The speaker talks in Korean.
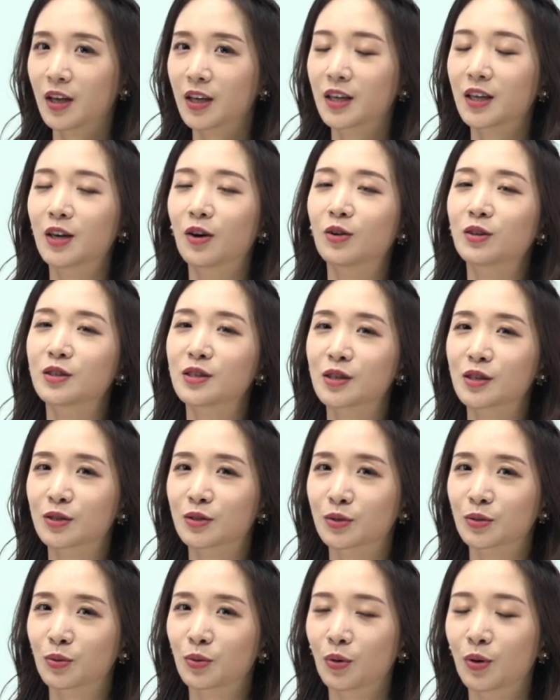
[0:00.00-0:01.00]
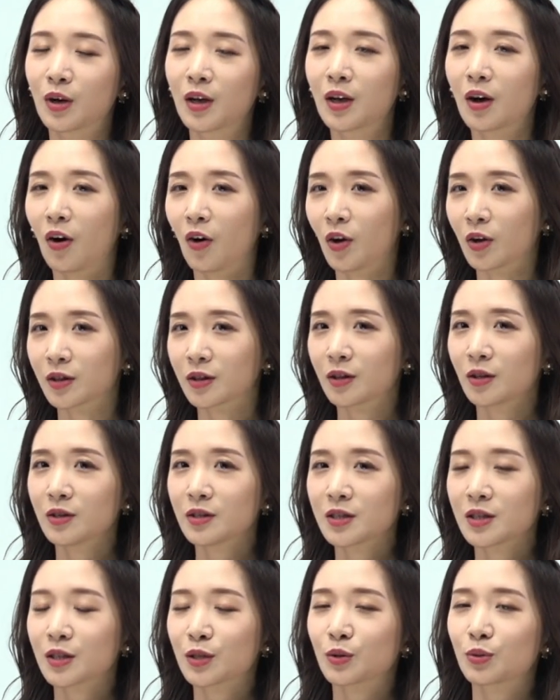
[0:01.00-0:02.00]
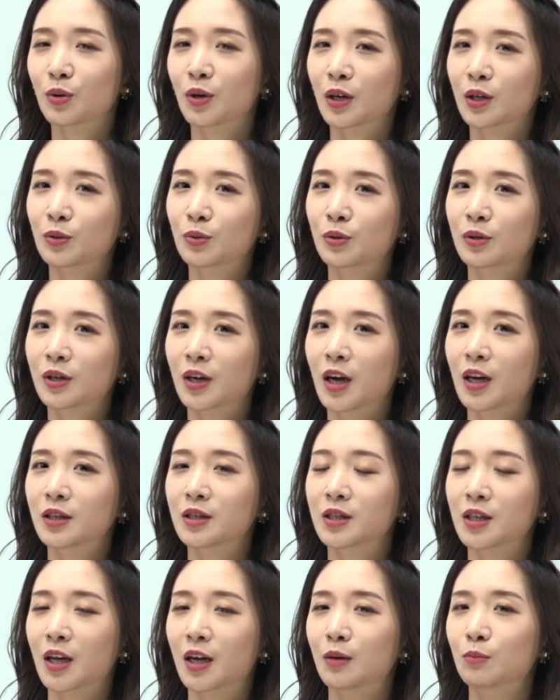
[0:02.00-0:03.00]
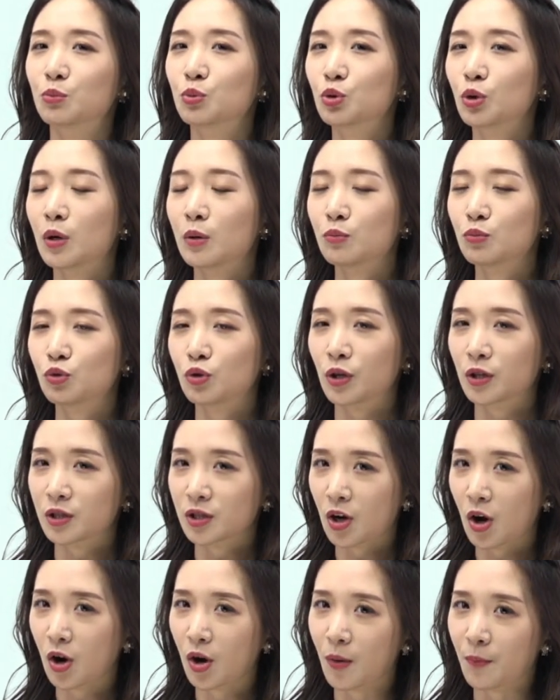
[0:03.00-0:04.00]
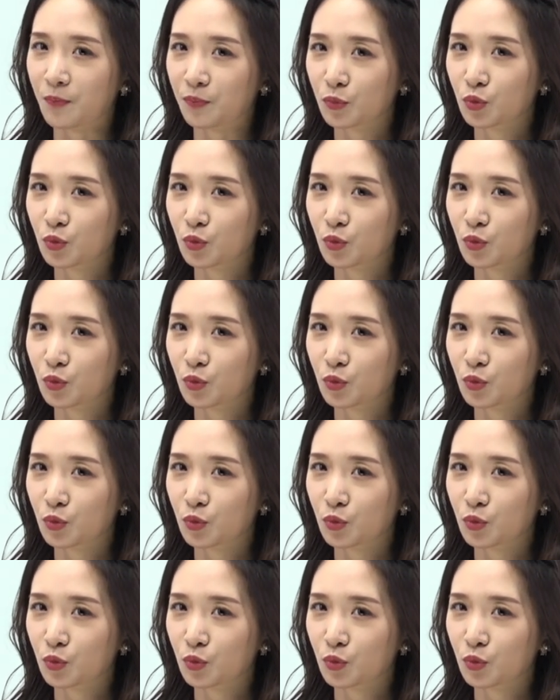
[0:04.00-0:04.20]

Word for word: 이런 식으로 어떤 식으로 행동을 하느냐, 무엇무엇처럼,